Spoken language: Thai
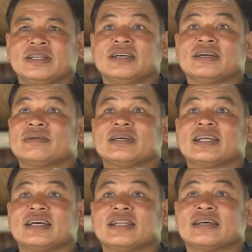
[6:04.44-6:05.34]
เป็นเรื่องไป
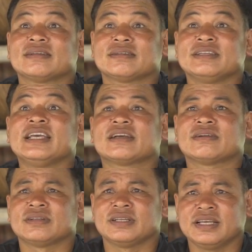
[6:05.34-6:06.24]
อะไรนะยิก
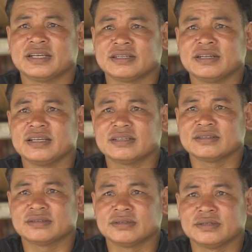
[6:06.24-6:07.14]
ขอจะยิกนั่นแหละ
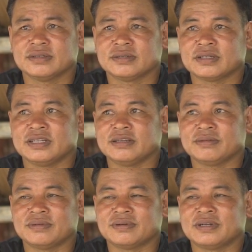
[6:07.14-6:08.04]
ตอนนี้
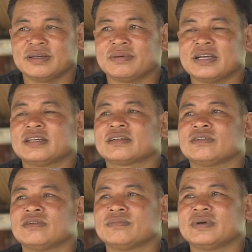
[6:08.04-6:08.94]
พอได้ไปสัก
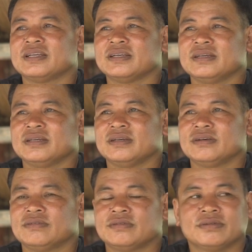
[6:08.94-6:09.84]
สองปี
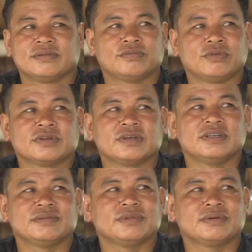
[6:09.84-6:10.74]
ฝนก็
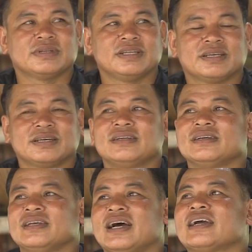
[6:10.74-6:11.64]
เริ่มตกดีก็เล
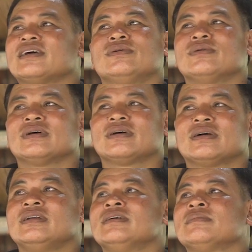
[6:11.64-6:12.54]
ยย้ายกันลง
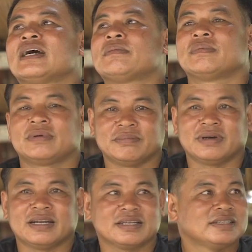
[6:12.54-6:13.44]
ก็เริ่มกลับมา
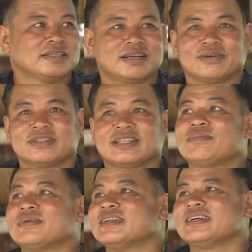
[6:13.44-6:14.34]
บ้านกันที่เก่าก็
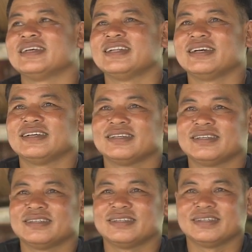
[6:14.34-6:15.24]
ทำกันอย่างนี้แหละ
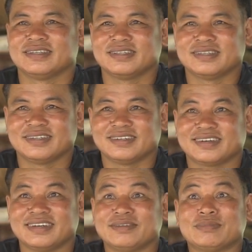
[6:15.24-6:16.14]

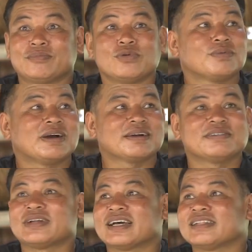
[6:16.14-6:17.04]
ก็เริ่มมาปลูกผัก
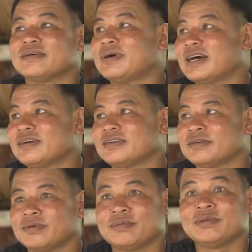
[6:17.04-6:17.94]
ปลูกอะไรกันในบ้านเรา
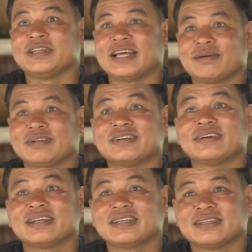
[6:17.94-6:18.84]
เนี่ยเพราะมันมีน้ำเลยใช่ไหม